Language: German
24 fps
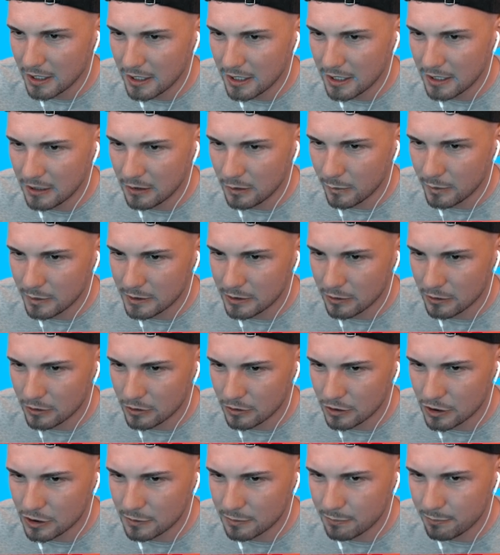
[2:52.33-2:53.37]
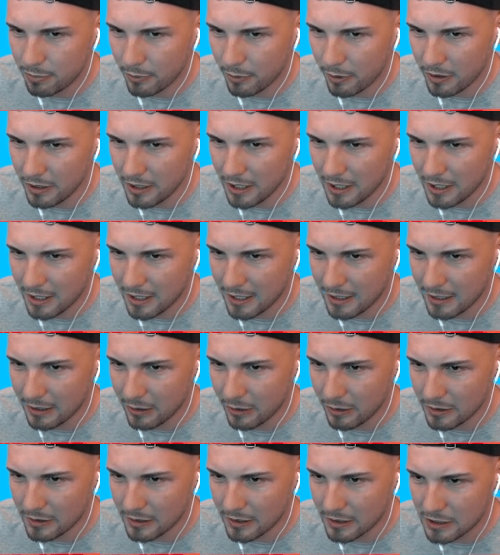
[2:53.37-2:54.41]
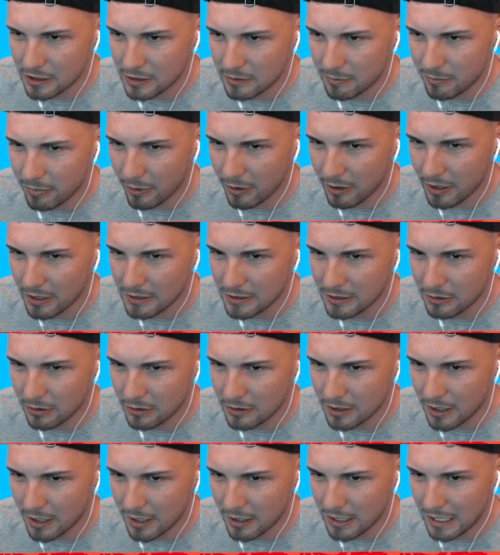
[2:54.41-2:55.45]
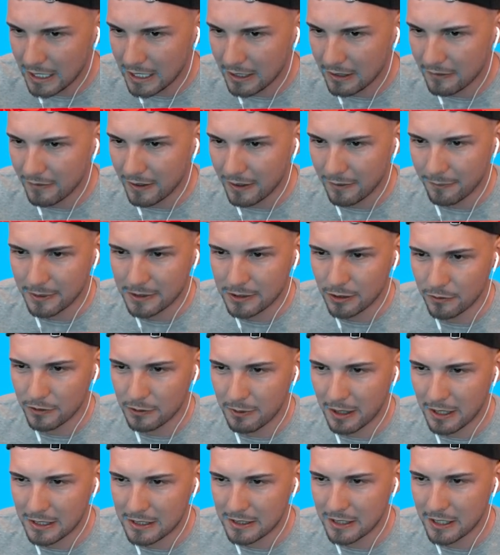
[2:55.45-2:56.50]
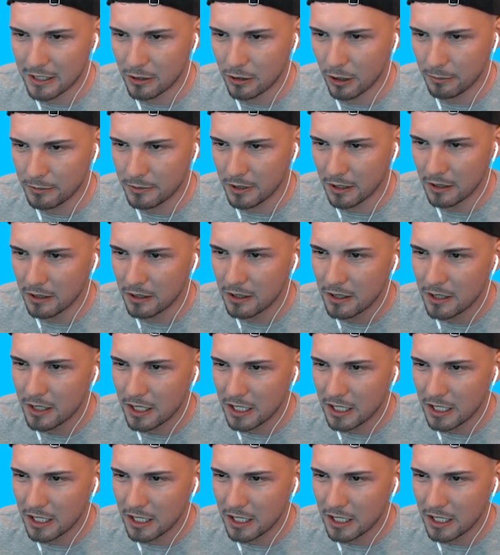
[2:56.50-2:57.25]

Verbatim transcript: Hinten kommt jetzt hier noch so ein Spoiler ran, Leute. Der Spoiler ist ja noch dran. Ey, warte, pass auf, ich mache jetzt einen Helikopter.